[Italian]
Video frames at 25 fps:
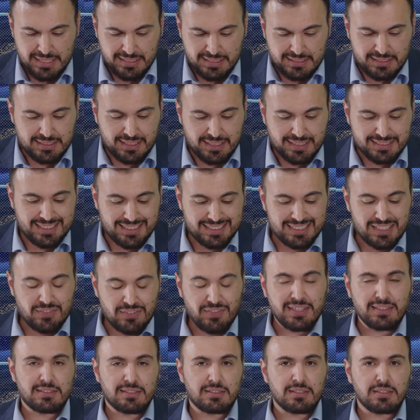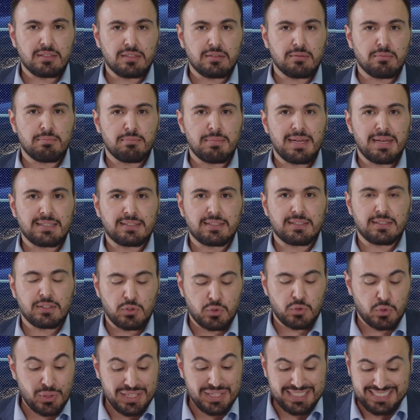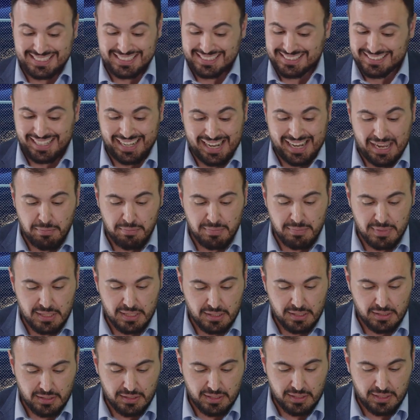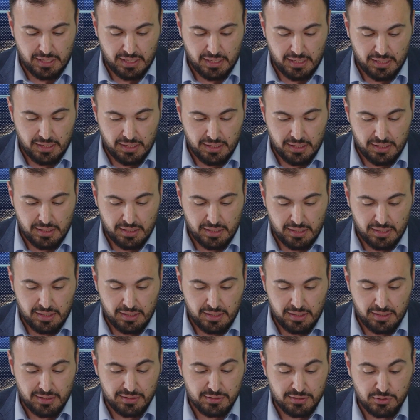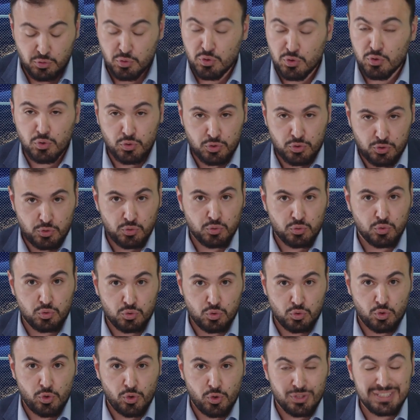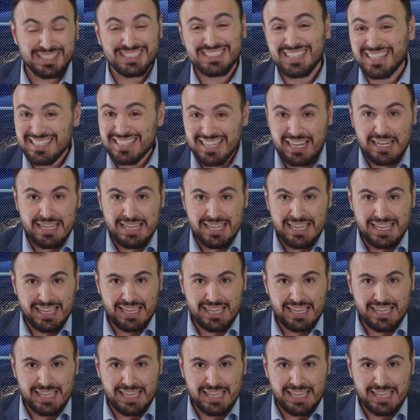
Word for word: Si tratta di eventi meteo estremi che sono in corso in tutto il nord Italia